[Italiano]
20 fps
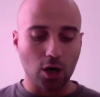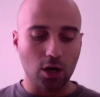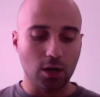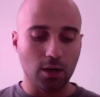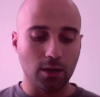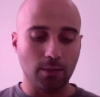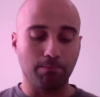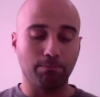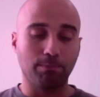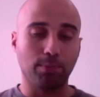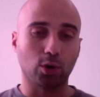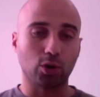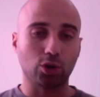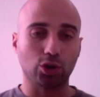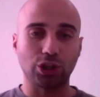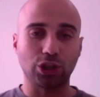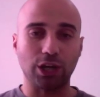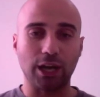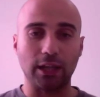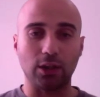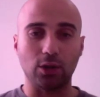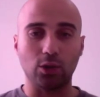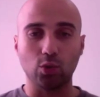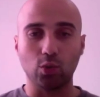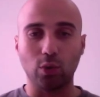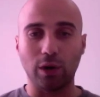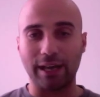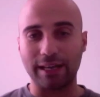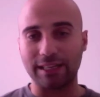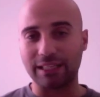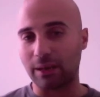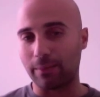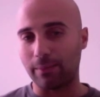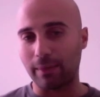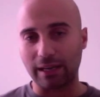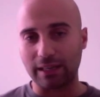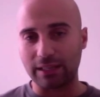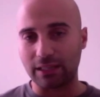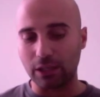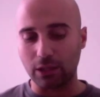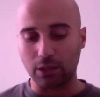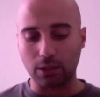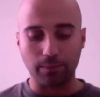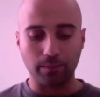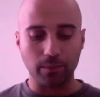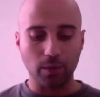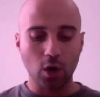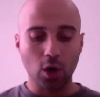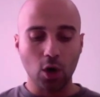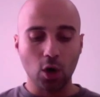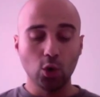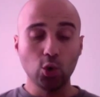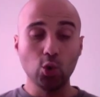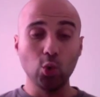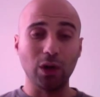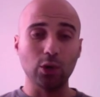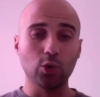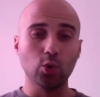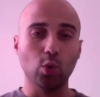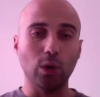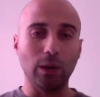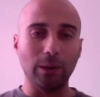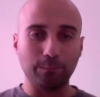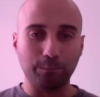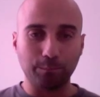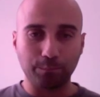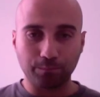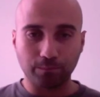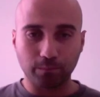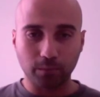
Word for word: eh, Porceddu e SMR City. 2 a 2,